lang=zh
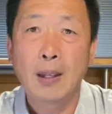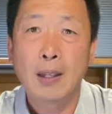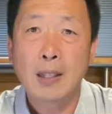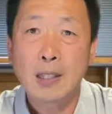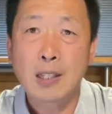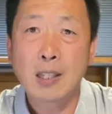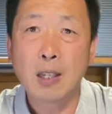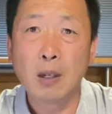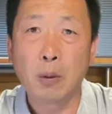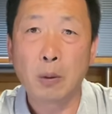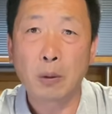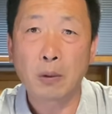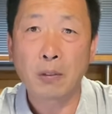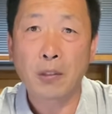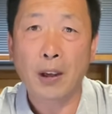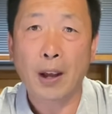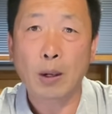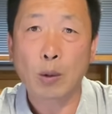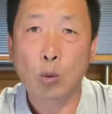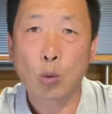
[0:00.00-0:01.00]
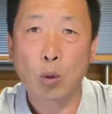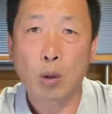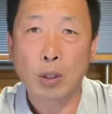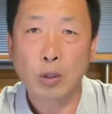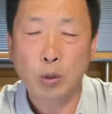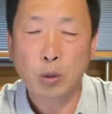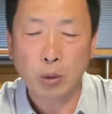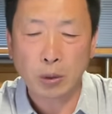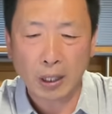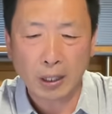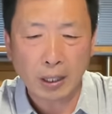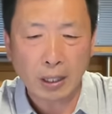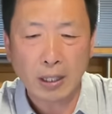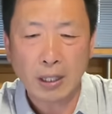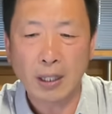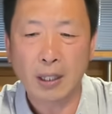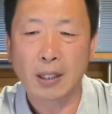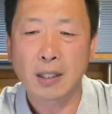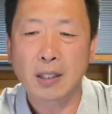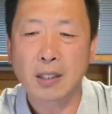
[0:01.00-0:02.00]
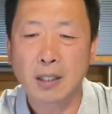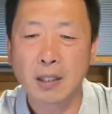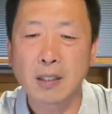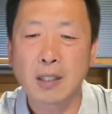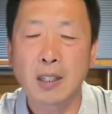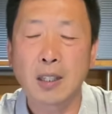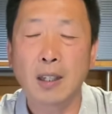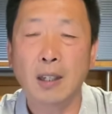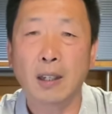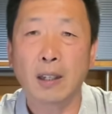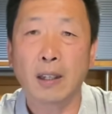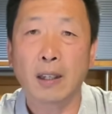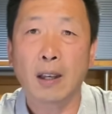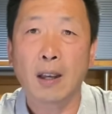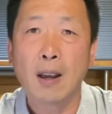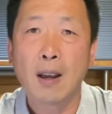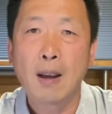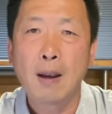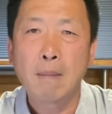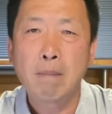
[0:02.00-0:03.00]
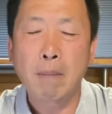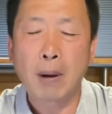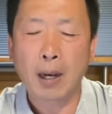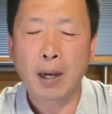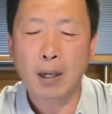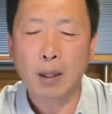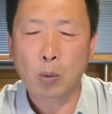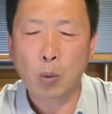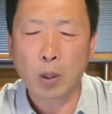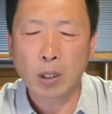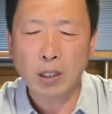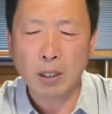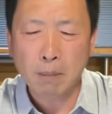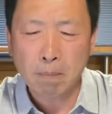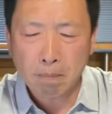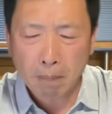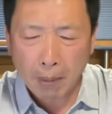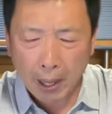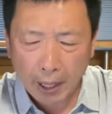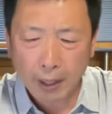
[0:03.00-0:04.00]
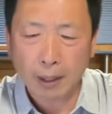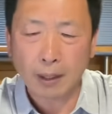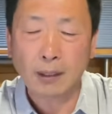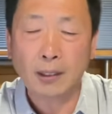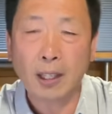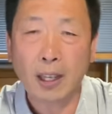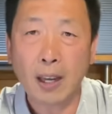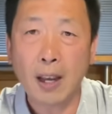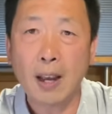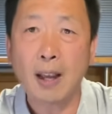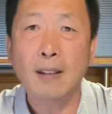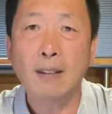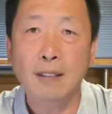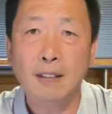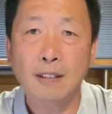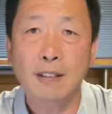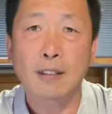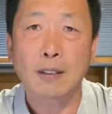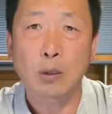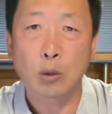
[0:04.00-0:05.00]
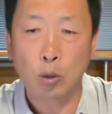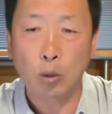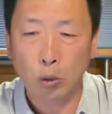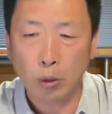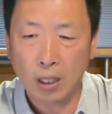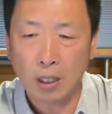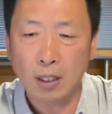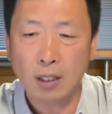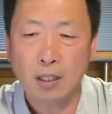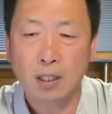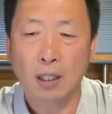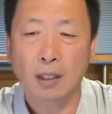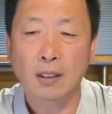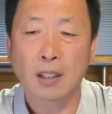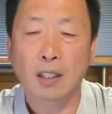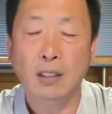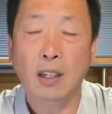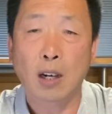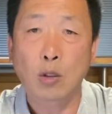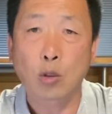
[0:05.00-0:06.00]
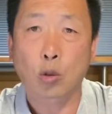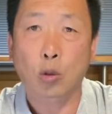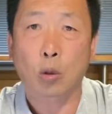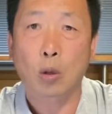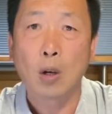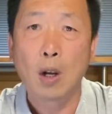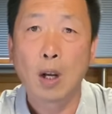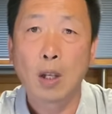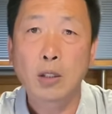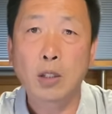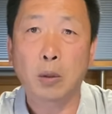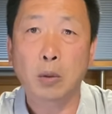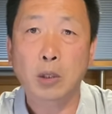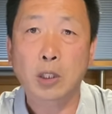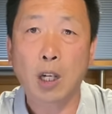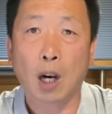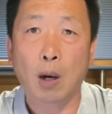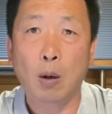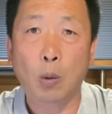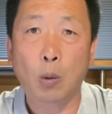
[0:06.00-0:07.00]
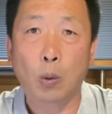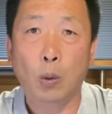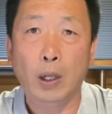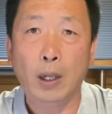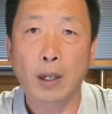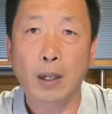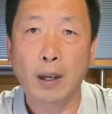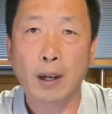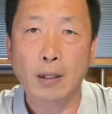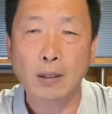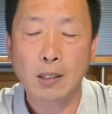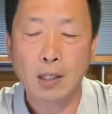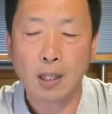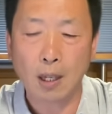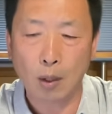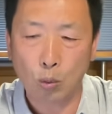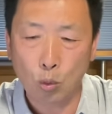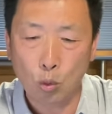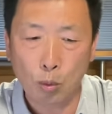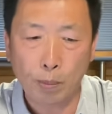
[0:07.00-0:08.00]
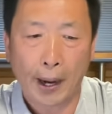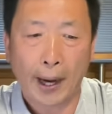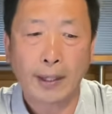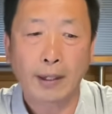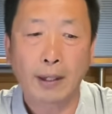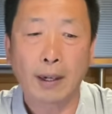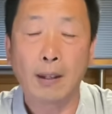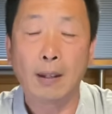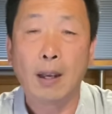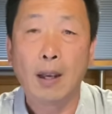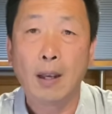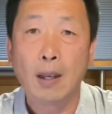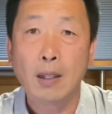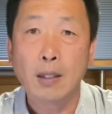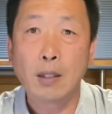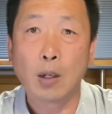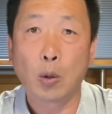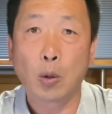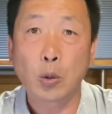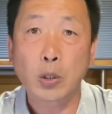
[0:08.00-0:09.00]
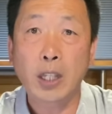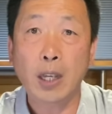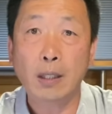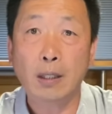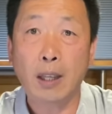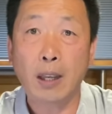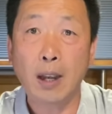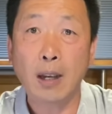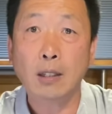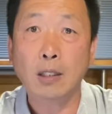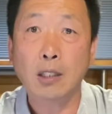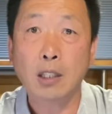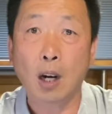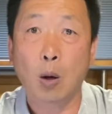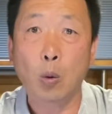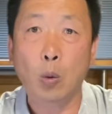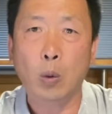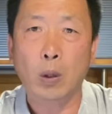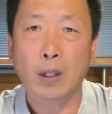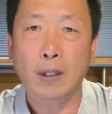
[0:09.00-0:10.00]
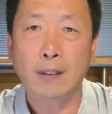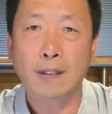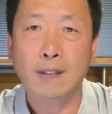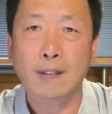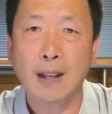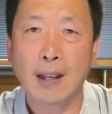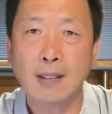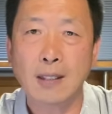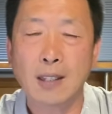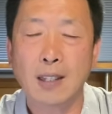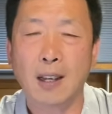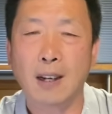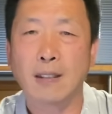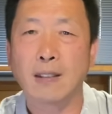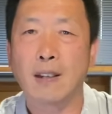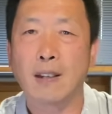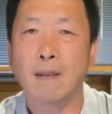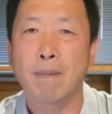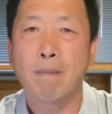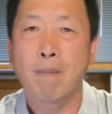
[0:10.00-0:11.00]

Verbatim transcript: 就在过去的这一个星期里，美国是每天死于疫情的人数就超过了两千五百人，有些天超过了三千人，